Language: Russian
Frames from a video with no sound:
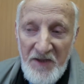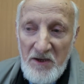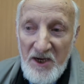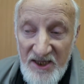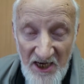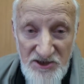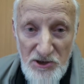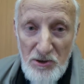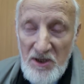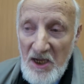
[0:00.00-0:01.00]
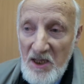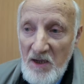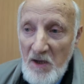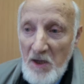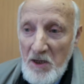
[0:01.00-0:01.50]
редакция
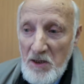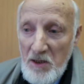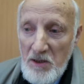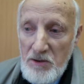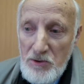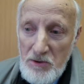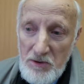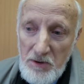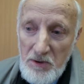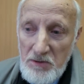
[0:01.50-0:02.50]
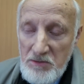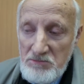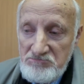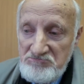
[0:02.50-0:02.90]
журнала. Э, ну,